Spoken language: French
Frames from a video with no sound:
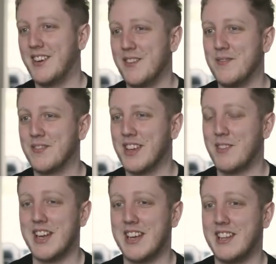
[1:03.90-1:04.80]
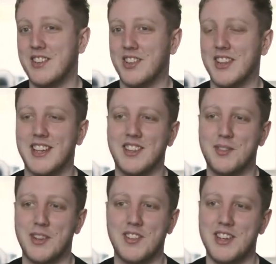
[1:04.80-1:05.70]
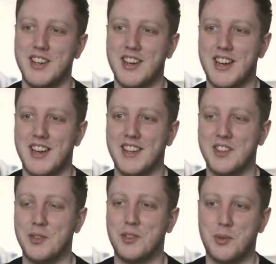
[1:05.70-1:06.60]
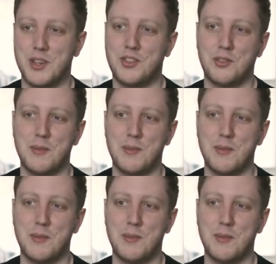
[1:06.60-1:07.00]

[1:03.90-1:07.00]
qui nous explique qu'en effet il est mort à la première nuit, tué par des monstres, c'est